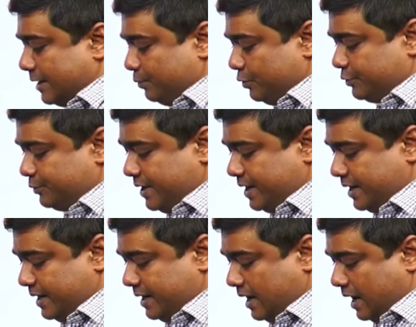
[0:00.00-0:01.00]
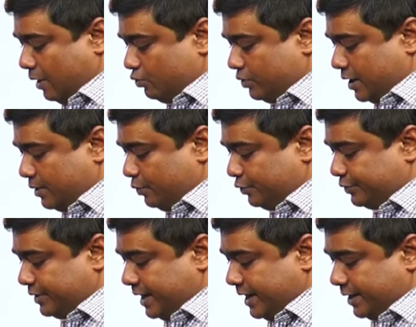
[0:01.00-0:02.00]
অ্যাটমসফিয়ারের আউটার
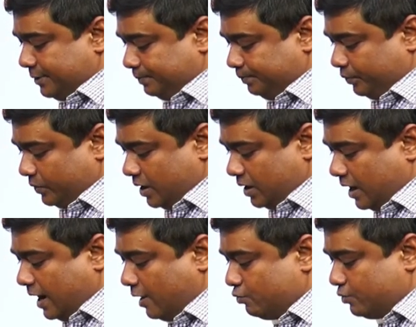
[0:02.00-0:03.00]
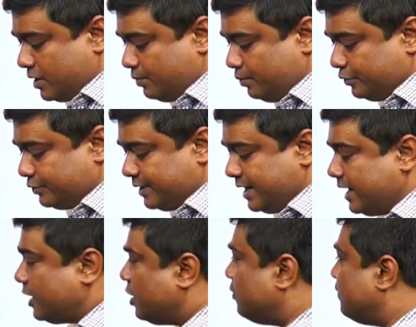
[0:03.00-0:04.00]
মোস্ট লেয়ার আউটার মোস্ট
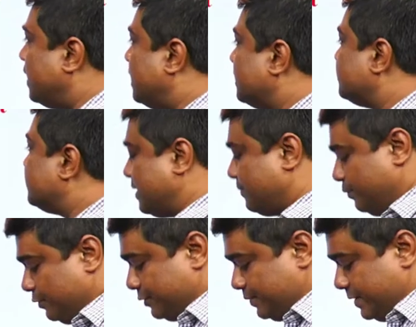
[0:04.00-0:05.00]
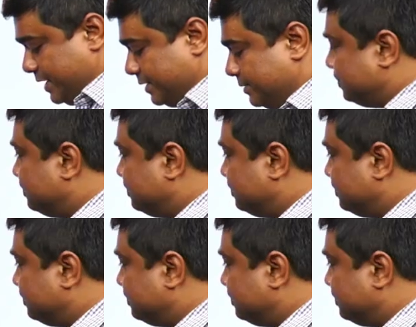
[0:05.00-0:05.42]
লেয়ার অফ আর্থস অ্যাটমসফিয়ার